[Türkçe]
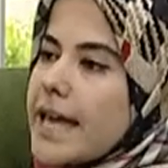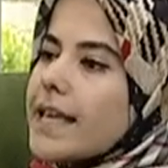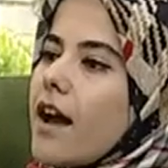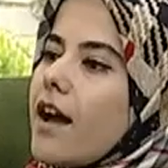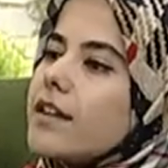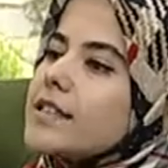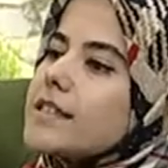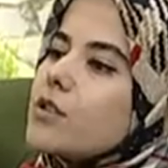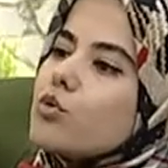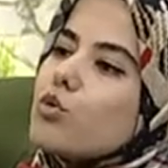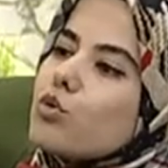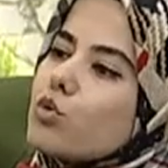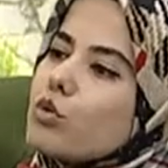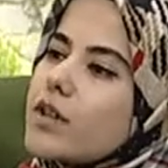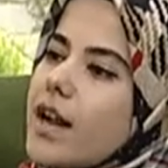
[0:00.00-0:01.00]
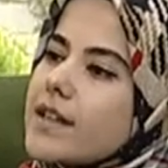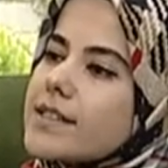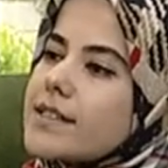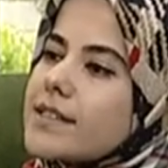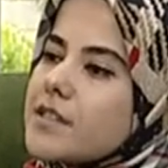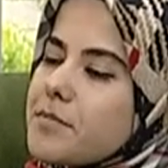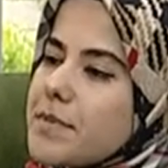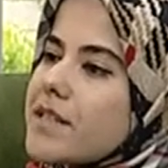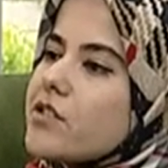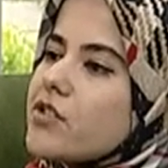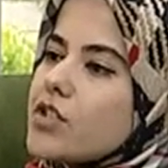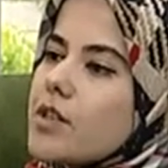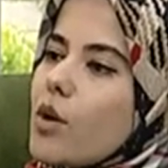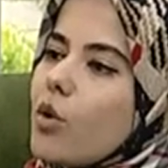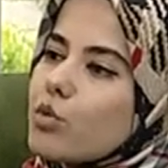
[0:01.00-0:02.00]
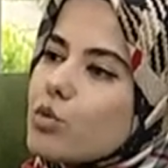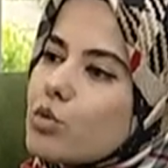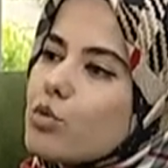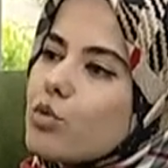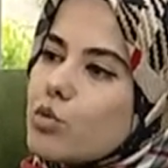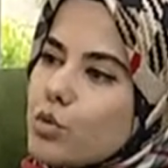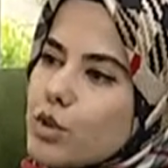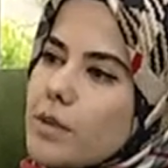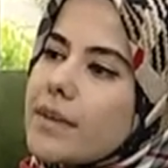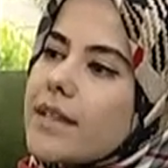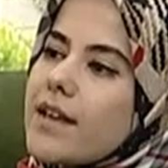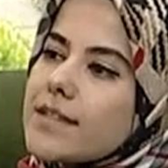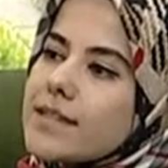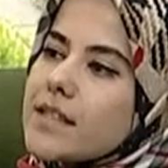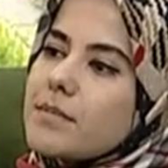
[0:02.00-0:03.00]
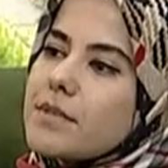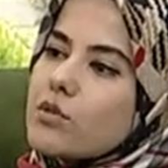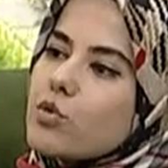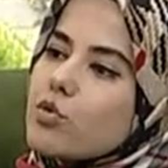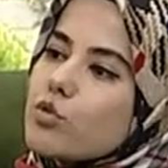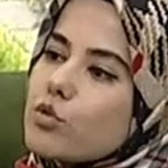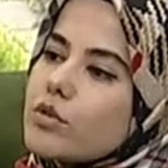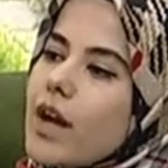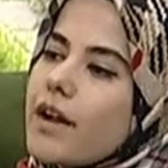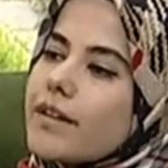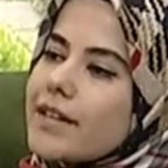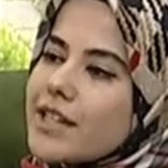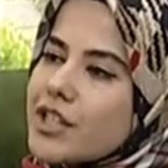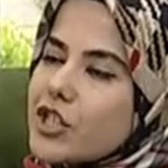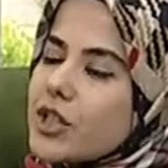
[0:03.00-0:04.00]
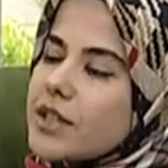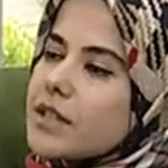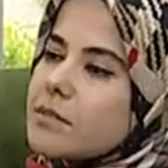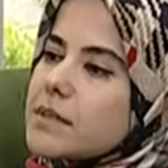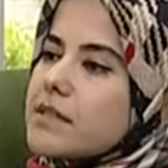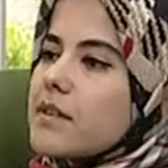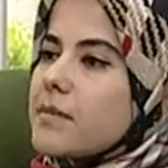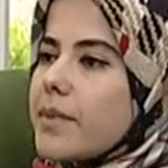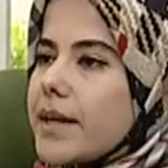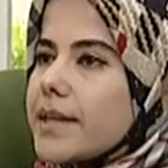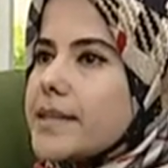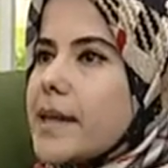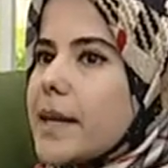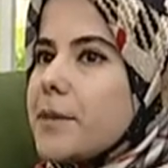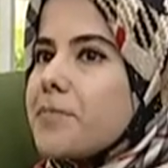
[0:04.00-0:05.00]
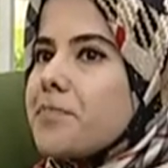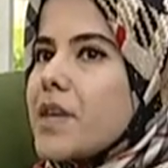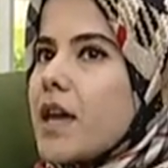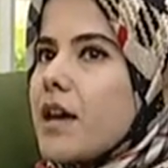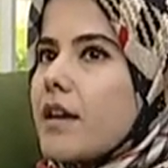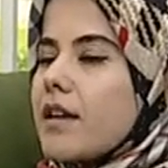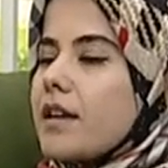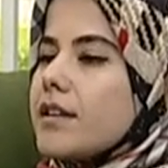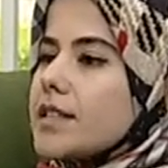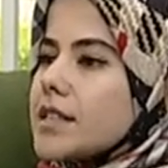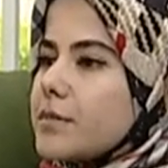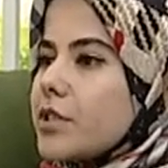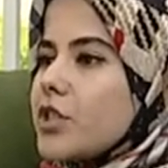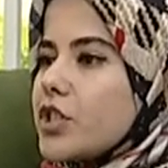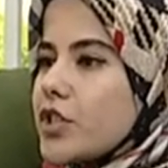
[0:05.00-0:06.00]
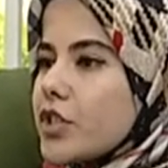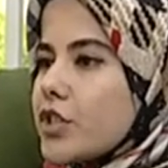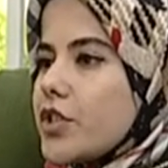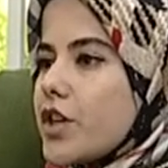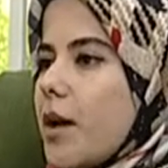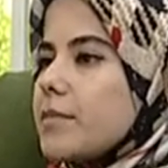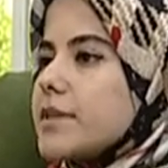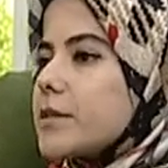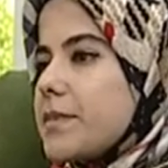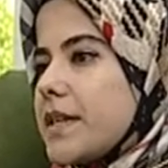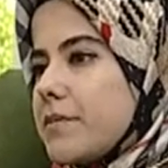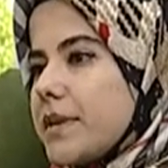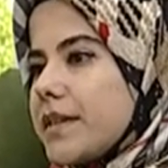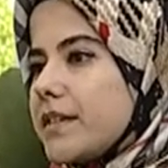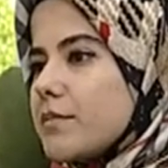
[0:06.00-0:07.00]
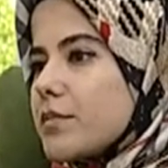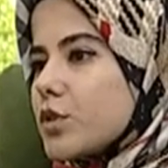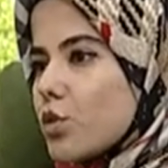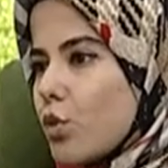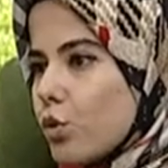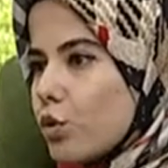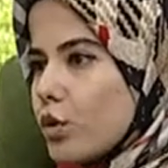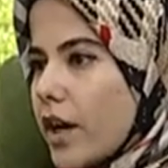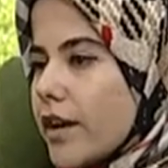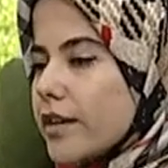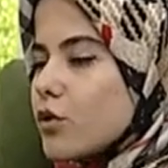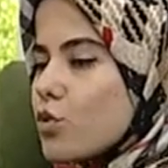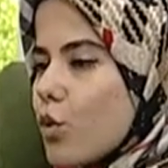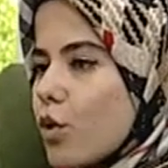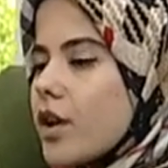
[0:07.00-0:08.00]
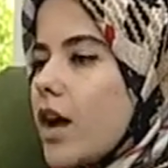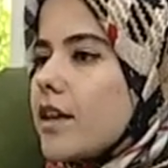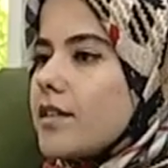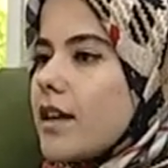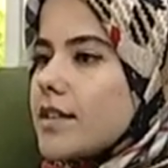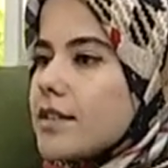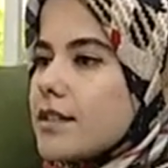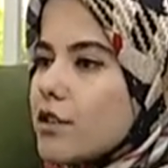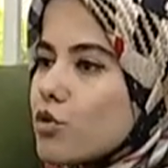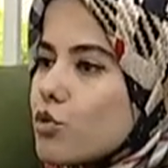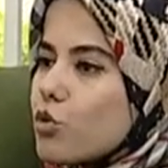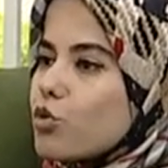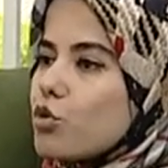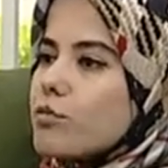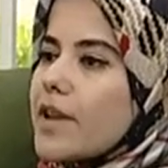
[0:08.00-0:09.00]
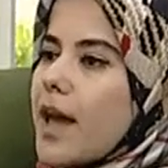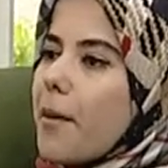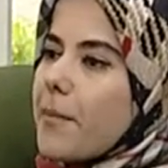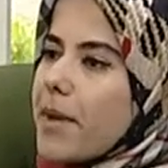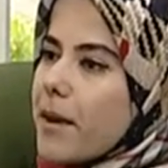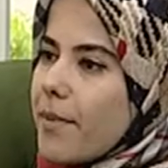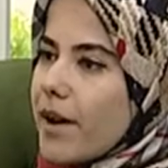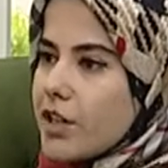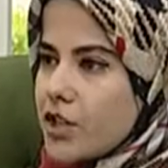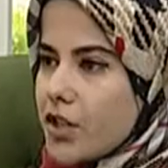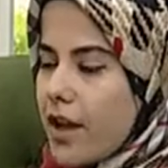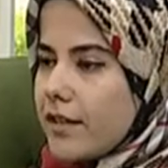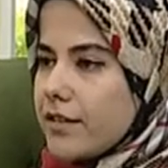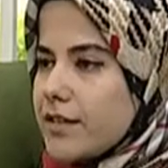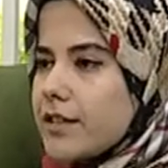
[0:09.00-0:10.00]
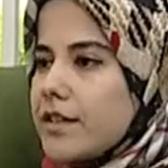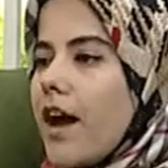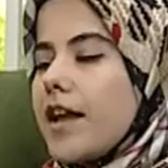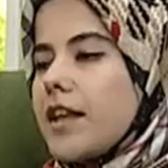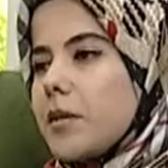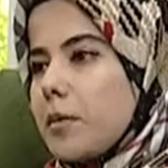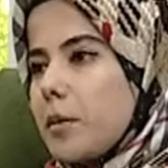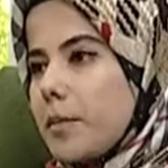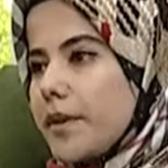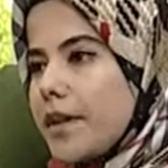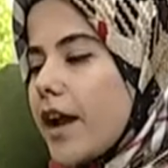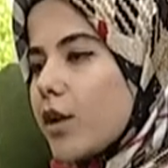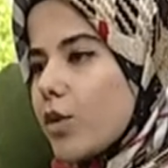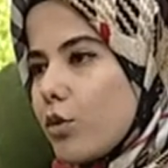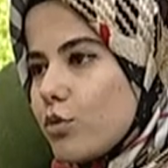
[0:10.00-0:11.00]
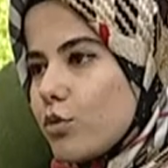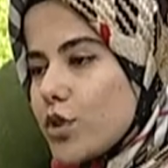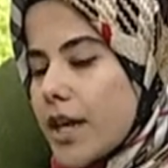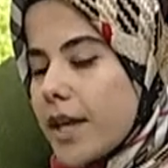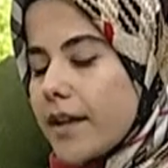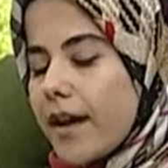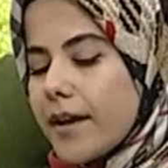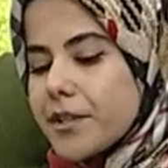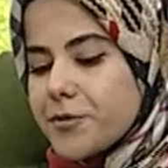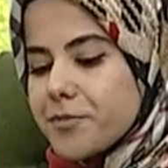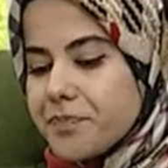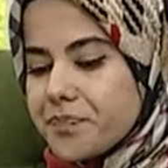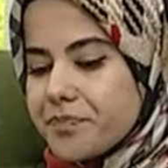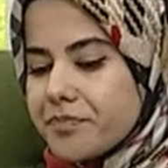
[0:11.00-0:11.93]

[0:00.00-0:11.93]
Yani çocuklar sınır bilincini oturttuğu zaman aslında biz çocuklarda yaşadığımız ve bazen e, nasıl başa çıkacağımızı bilmediğimiz konularda çok rahat aslında çözümlenmeye başlandığını anne babalar görecekler.